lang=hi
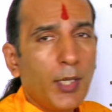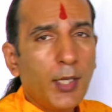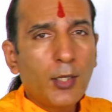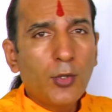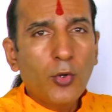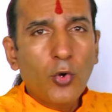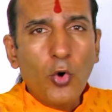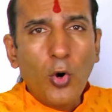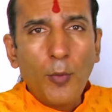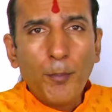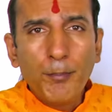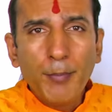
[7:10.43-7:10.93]
का
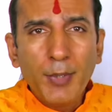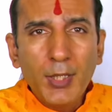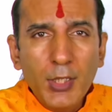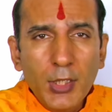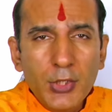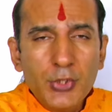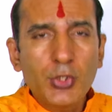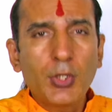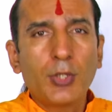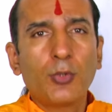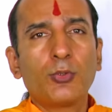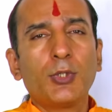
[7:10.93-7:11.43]
एक
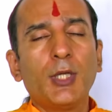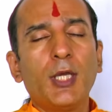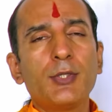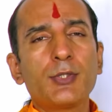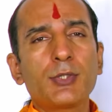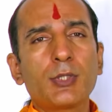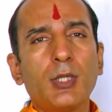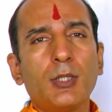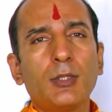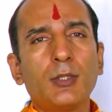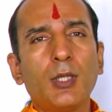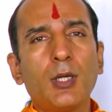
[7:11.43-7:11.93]
कॉम्बिनेशन होता है
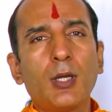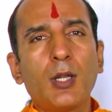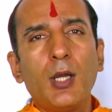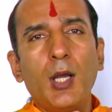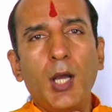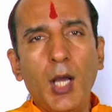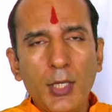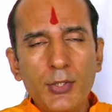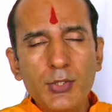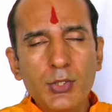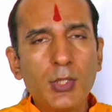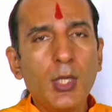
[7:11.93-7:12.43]
इसके अंदर
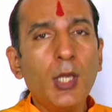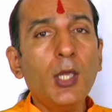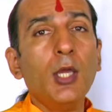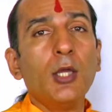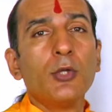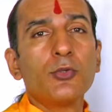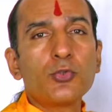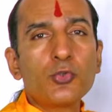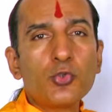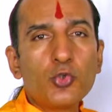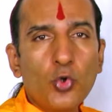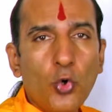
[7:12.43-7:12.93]
खास
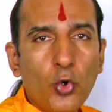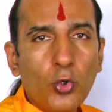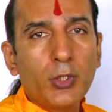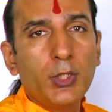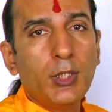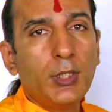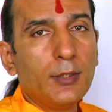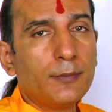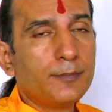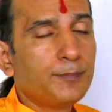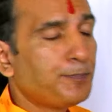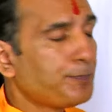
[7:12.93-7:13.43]
जो
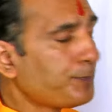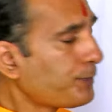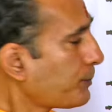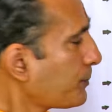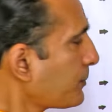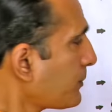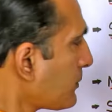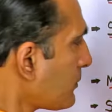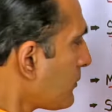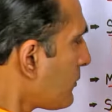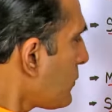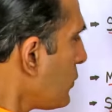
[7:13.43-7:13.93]
कि
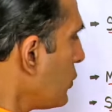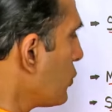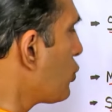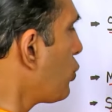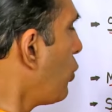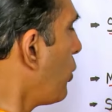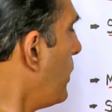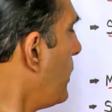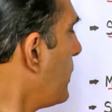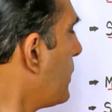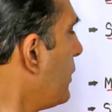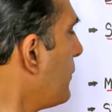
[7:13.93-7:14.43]

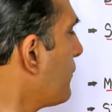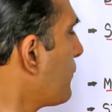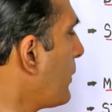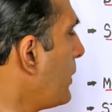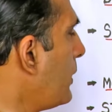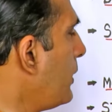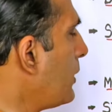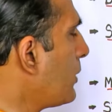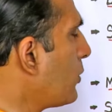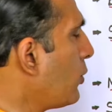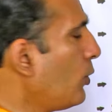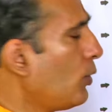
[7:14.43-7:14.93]
चोले की
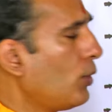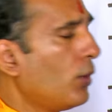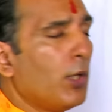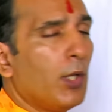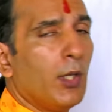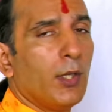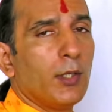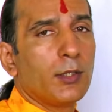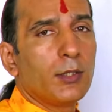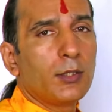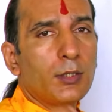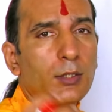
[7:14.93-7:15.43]
फली को
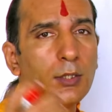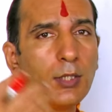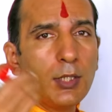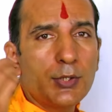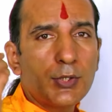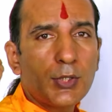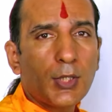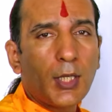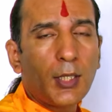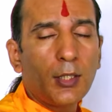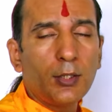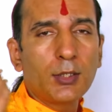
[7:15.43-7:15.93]
ये
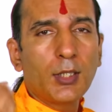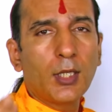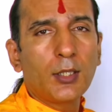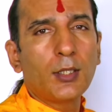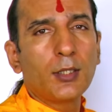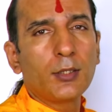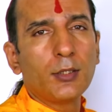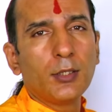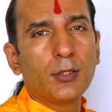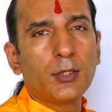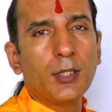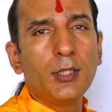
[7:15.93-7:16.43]
सारी
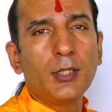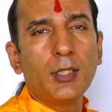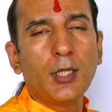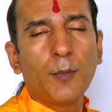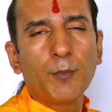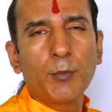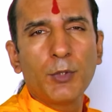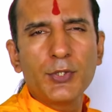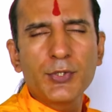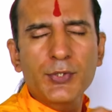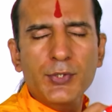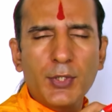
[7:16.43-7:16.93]
ताकत देता है कि
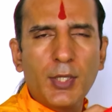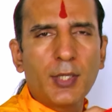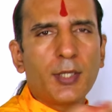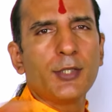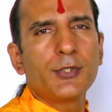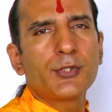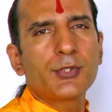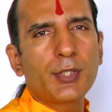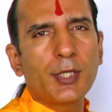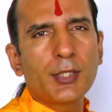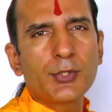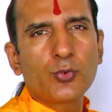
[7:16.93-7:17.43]
आपकी सारी
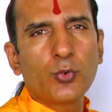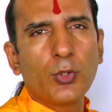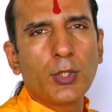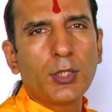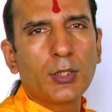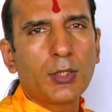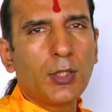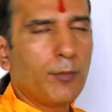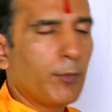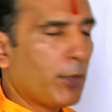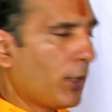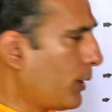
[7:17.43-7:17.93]
स्ट्रेस को
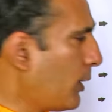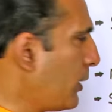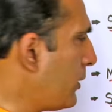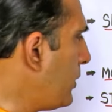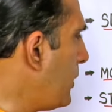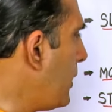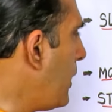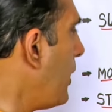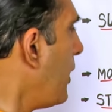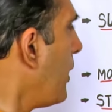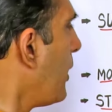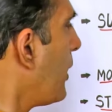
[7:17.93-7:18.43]
खत्म कर
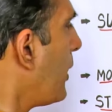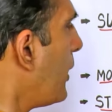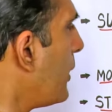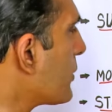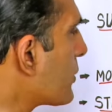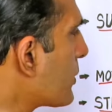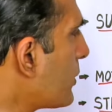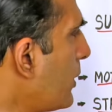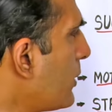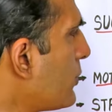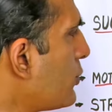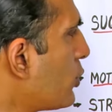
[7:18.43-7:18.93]
देती है
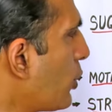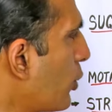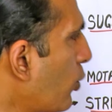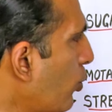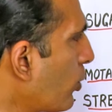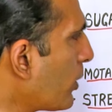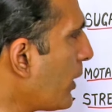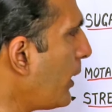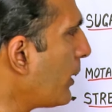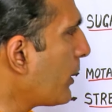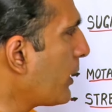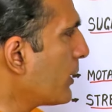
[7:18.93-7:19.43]
इसलिए
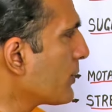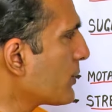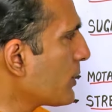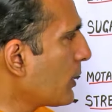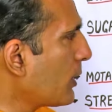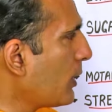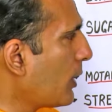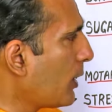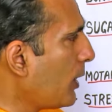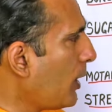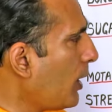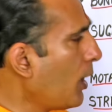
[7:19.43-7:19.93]
जरूर खाएं कैसे
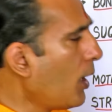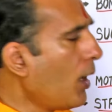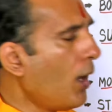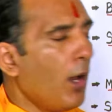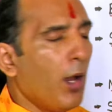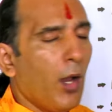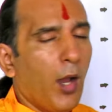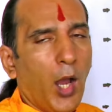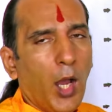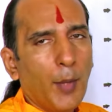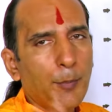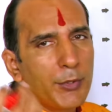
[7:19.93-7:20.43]
खाना है
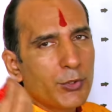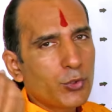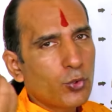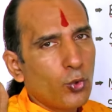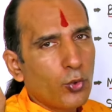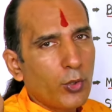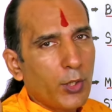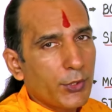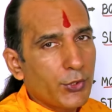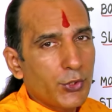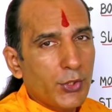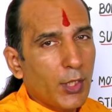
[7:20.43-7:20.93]
आप इसको
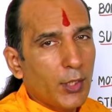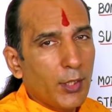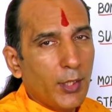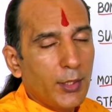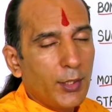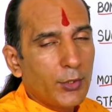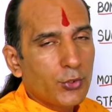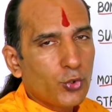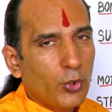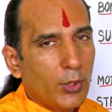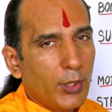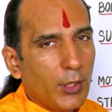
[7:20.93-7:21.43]
कच्चा
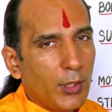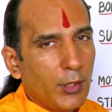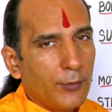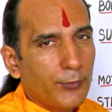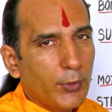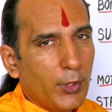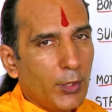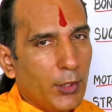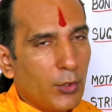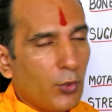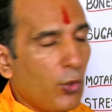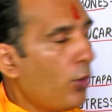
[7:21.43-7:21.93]
खाइए चोले की
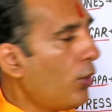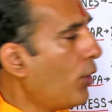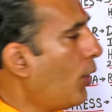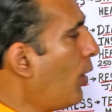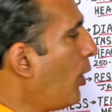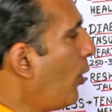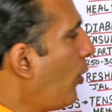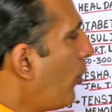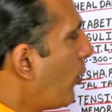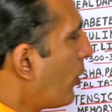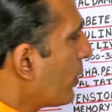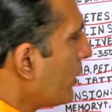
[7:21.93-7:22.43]
फली को
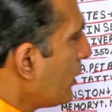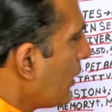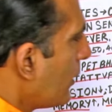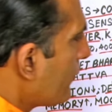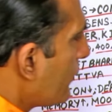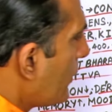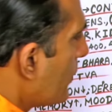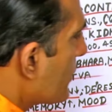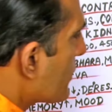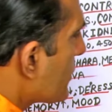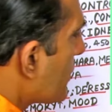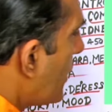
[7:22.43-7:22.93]
और या
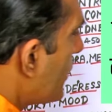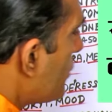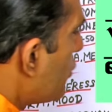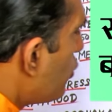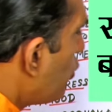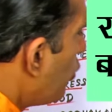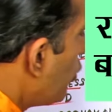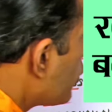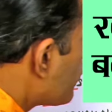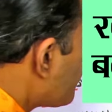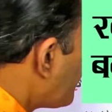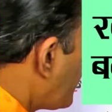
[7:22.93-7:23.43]
फिर इसका
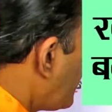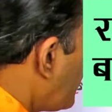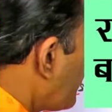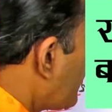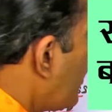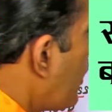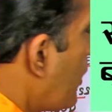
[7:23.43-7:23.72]
जूस बना